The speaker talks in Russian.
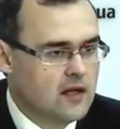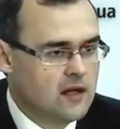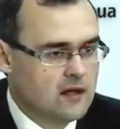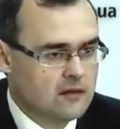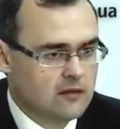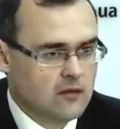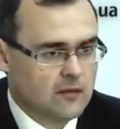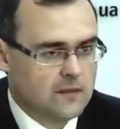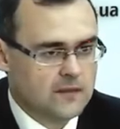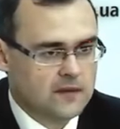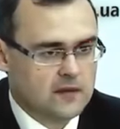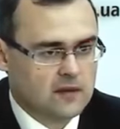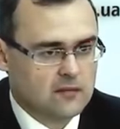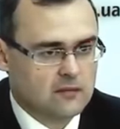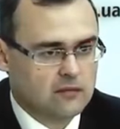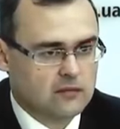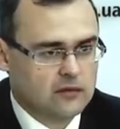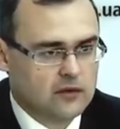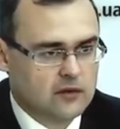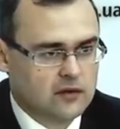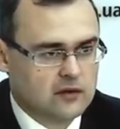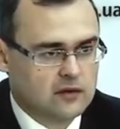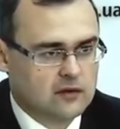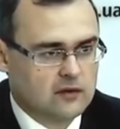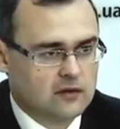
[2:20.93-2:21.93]
собственно,
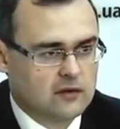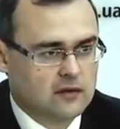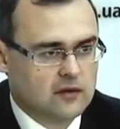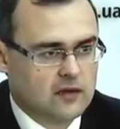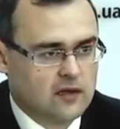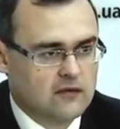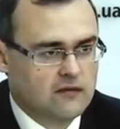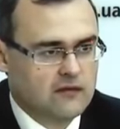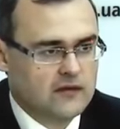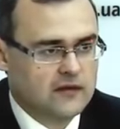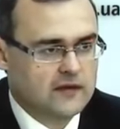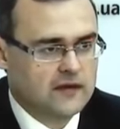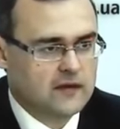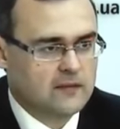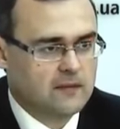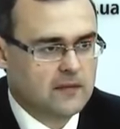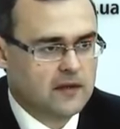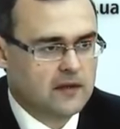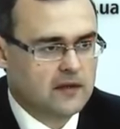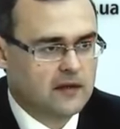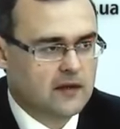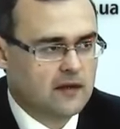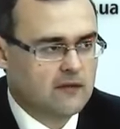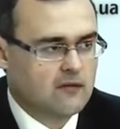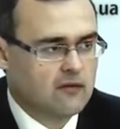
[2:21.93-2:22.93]
будет э, и вести
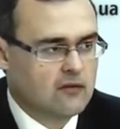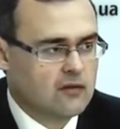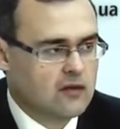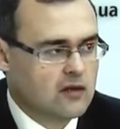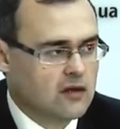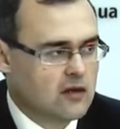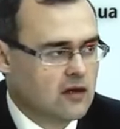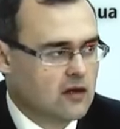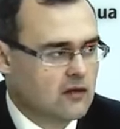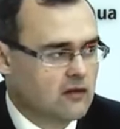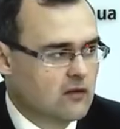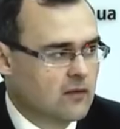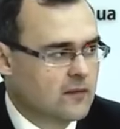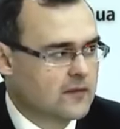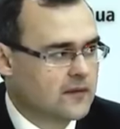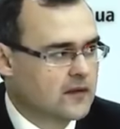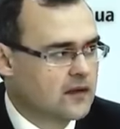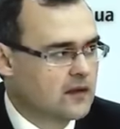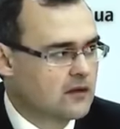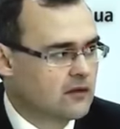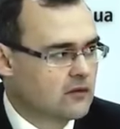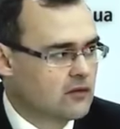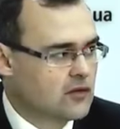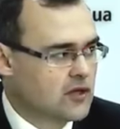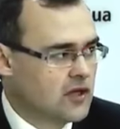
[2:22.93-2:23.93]
переговоры, и, собственно,
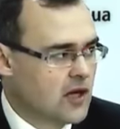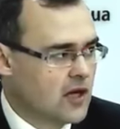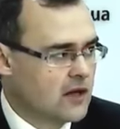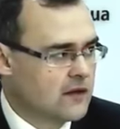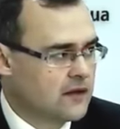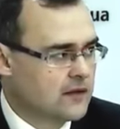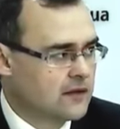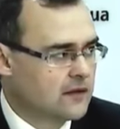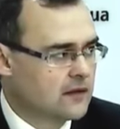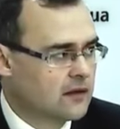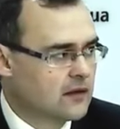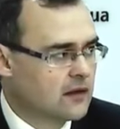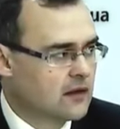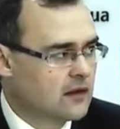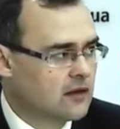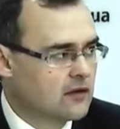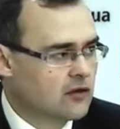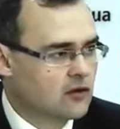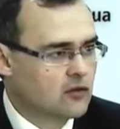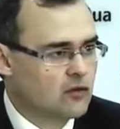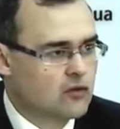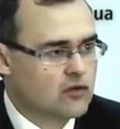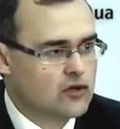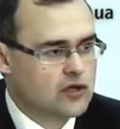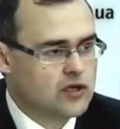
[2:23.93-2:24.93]
изучать э,
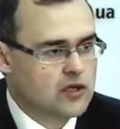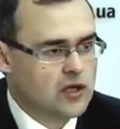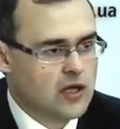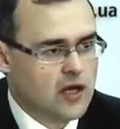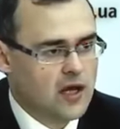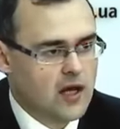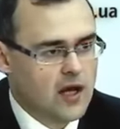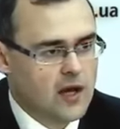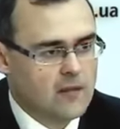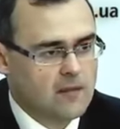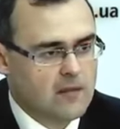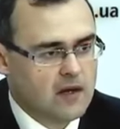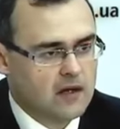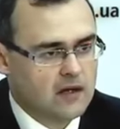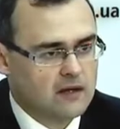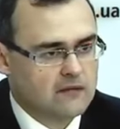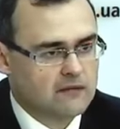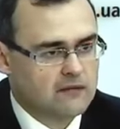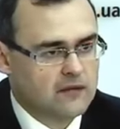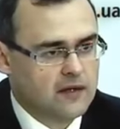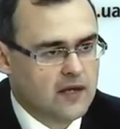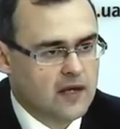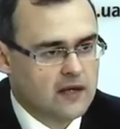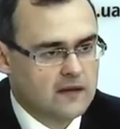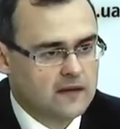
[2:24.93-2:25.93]
текущее
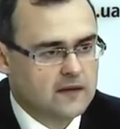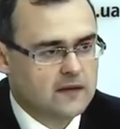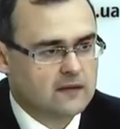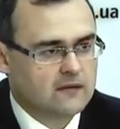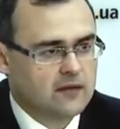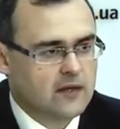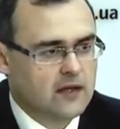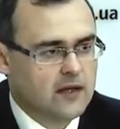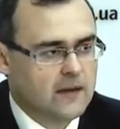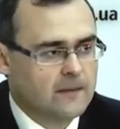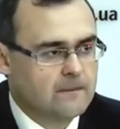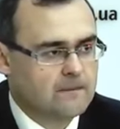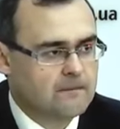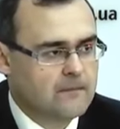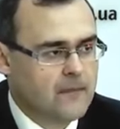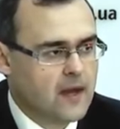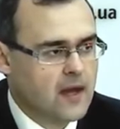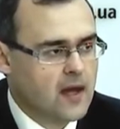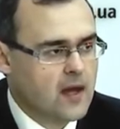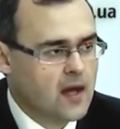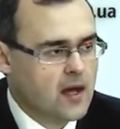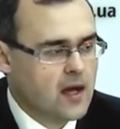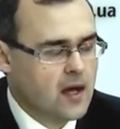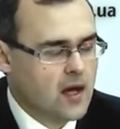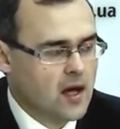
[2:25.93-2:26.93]
макрофинансовое
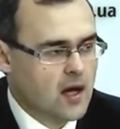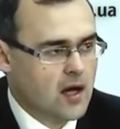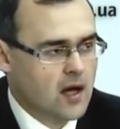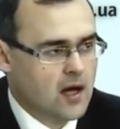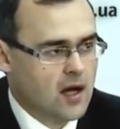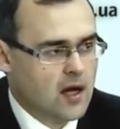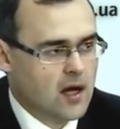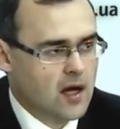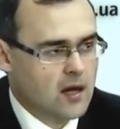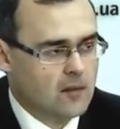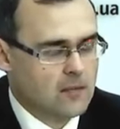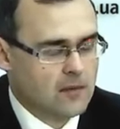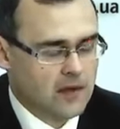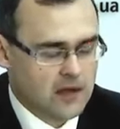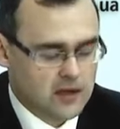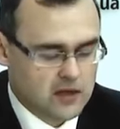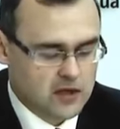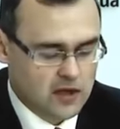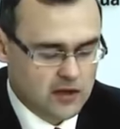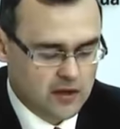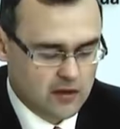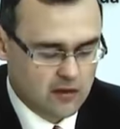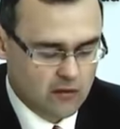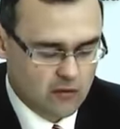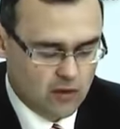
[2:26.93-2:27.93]
э,
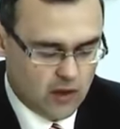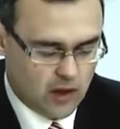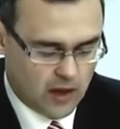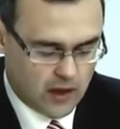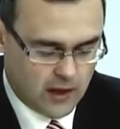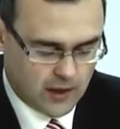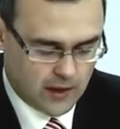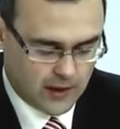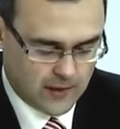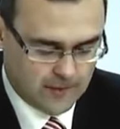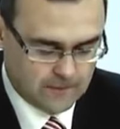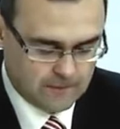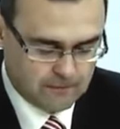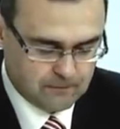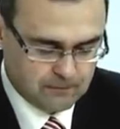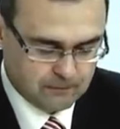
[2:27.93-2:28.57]
положение Украины.